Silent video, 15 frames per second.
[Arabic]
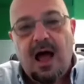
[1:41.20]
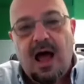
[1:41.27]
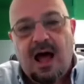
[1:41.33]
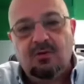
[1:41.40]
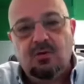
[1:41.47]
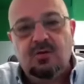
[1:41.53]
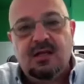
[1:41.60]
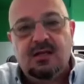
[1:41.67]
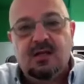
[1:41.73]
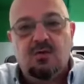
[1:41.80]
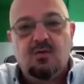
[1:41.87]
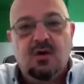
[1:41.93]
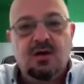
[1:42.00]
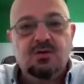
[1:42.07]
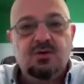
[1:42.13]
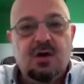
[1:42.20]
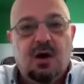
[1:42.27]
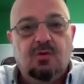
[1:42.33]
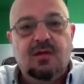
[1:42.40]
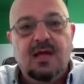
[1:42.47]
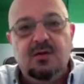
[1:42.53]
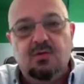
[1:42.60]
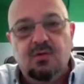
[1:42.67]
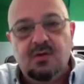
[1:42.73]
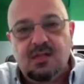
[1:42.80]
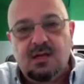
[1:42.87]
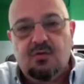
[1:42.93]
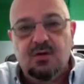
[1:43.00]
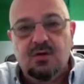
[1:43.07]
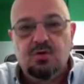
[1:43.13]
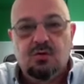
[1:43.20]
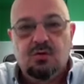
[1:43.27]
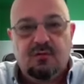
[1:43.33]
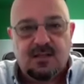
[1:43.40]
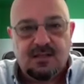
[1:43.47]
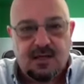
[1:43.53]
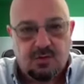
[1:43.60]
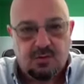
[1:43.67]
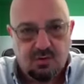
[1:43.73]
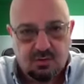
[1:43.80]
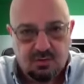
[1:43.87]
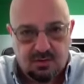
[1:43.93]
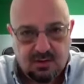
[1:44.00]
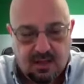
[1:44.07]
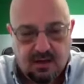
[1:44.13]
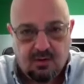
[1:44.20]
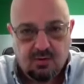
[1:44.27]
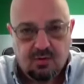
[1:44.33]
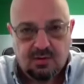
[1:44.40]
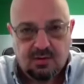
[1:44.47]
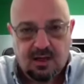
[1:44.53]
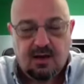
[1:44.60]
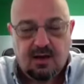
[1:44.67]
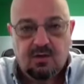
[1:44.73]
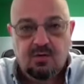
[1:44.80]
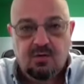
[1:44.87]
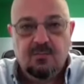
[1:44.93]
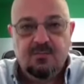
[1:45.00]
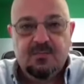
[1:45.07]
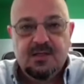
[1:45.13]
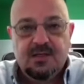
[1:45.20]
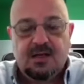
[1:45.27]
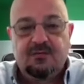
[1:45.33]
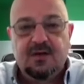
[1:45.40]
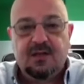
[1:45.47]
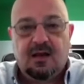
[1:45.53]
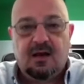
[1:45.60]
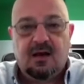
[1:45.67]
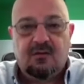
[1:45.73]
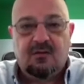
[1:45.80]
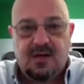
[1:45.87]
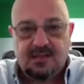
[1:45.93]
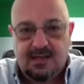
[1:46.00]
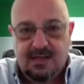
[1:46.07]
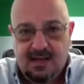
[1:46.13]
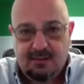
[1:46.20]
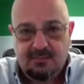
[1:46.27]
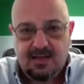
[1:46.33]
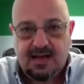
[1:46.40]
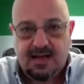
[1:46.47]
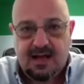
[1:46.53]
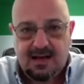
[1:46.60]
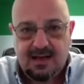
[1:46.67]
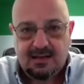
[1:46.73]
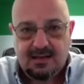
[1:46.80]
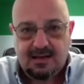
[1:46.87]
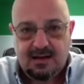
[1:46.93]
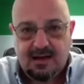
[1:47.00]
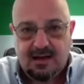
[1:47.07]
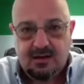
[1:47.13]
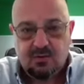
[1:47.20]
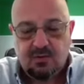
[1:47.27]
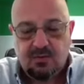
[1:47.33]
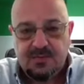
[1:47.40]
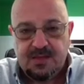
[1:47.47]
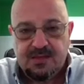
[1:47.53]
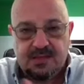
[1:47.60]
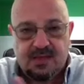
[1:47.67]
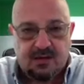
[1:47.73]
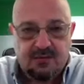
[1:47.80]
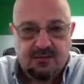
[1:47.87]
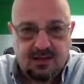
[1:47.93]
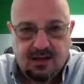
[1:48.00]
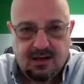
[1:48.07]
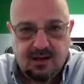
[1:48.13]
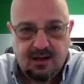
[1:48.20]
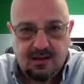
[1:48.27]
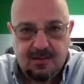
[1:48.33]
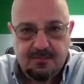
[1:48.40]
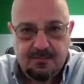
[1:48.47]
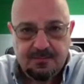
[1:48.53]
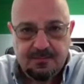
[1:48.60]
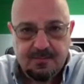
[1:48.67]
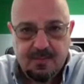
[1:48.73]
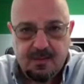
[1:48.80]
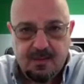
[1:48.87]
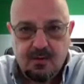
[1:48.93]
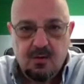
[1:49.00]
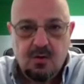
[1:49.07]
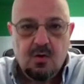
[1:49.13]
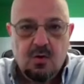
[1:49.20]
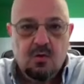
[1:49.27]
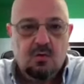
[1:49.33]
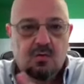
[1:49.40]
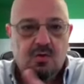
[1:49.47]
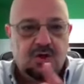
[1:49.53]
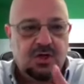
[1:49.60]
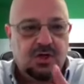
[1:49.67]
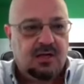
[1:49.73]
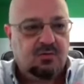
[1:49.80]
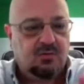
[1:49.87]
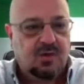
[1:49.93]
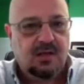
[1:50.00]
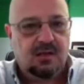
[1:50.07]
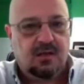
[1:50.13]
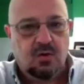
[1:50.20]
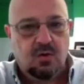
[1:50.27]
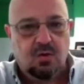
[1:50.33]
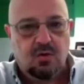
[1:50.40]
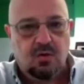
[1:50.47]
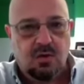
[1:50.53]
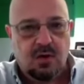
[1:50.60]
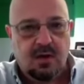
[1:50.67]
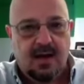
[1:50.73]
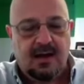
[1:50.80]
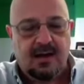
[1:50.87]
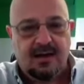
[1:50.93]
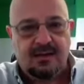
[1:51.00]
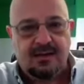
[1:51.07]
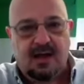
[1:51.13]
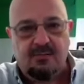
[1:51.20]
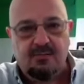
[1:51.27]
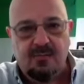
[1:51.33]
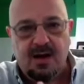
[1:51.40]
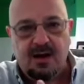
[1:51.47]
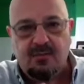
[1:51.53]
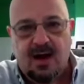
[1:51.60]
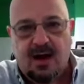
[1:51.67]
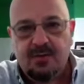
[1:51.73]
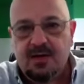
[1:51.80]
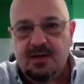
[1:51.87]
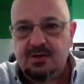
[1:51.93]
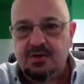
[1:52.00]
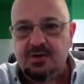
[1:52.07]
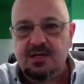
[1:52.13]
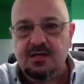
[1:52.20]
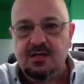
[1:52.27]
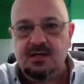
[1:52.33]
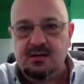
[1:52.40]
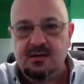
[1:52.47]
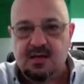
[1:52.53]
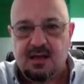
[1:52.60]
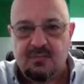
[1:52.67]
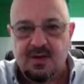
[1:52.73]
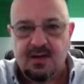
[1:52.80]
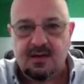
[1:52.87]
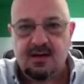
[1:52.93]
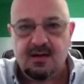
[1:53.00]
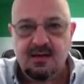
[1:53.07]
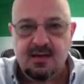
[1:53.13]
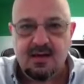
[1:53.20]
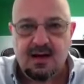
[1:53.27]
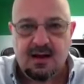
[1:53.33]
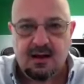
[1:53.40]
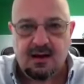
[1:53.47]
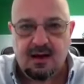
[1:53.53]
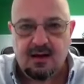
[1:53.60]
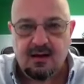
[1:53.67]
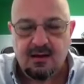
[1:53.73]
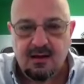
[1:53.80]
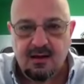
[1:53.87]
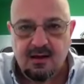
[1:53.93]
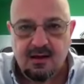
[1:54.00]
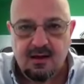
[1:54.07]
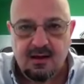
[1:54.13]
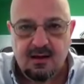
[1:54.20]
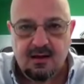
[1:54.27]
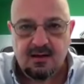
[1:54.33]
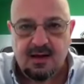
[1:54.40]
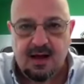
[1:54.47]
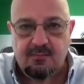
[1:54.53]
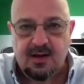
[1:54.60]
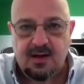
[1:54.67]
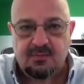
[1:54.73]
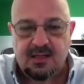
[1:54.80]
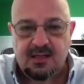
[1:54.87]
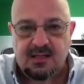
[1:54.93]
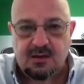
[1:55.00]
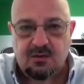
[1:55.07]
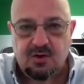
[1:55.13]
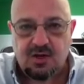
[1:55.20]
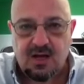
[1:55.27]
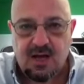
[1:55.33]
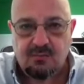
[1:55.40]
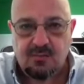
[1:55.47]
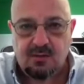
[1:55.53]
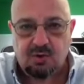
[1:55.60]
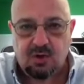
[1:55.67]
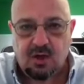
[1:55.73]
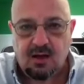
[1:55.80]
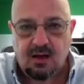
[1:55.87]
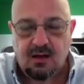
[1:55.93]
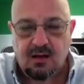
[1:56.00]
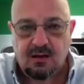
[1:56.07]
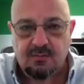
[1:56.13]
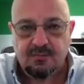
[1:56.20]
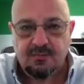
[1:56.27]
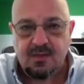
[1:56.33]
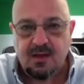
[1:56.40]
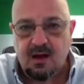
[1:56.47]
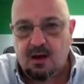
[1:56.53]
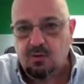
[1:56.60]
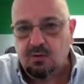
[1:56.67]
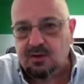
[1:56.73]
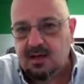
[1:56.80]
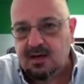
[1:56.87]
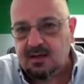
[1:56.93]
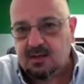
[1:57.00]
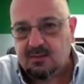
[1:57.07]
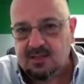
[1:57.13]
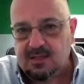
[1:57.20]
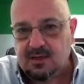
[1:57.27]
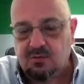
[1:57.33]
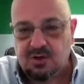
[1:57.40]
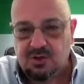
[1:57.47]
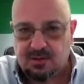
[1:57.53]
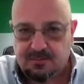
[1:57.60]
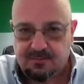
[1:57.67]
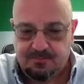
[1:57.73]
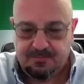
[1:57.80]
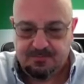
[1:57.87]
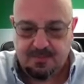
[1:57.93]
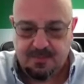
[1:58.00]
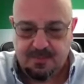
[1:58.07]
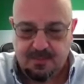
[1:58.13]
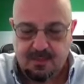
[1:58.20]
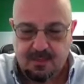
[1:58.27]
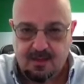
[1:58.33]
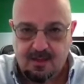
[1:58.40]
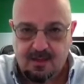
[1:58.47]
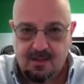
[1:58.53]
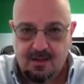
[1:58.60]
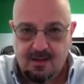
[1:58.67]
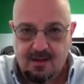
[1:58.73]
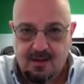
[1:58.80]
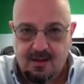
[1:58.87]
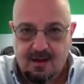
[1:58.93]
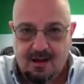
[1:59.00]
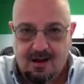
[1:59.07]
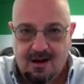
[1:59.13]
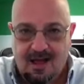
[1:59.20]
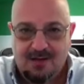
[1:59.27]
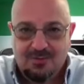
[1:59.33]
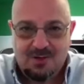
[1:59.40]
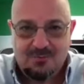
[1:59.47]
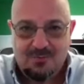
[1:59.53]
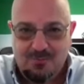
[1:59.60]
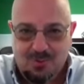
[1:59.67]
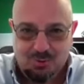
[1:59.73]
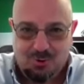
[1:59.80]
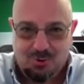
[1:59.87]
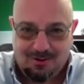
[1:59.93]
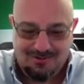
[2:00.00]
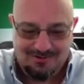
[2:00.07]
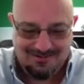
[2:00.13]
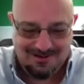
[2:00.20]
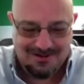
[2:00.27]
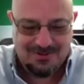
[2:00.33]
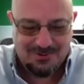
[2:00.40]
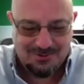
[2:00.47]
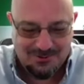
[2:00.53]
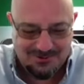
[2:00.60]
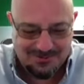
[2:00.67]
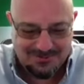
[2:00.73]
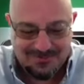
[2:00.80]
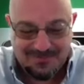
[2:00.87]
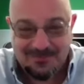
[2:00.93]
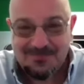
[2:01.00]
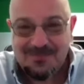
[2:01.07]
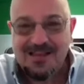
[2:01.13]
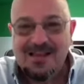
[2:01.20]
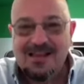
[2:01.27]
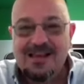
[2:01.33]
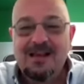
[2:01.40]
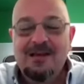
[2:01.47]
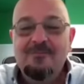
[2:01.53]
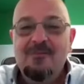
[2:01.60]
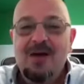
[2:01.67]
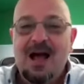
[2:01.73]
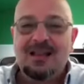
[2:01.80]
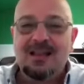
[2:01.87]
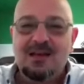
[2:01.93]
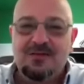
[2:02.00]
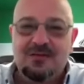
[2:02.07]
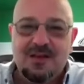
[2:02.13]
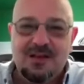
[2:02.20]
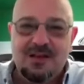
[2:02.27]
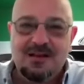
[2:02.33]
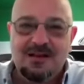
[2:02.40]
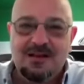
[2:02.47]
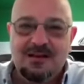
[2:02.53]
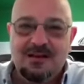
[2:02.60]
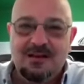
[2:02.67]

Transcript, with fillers: احدهم تزوج او اثنيناتهم تزوجوا وانفصلوا طلقوا طلقوا صار في طلاق فاذا نحن عم نحكي عن الحالات كلها انه صار في طلاق ورجعت ولقيت انه اللي انا كنت حبها بعمر ال20 كمان هي هلا آه، يا اما لم تتزوج يا اما مطلقه او اثنيناتنا ما تزوجنا نعم الاهم شيء بالموضوع انه ما حدا يفتكر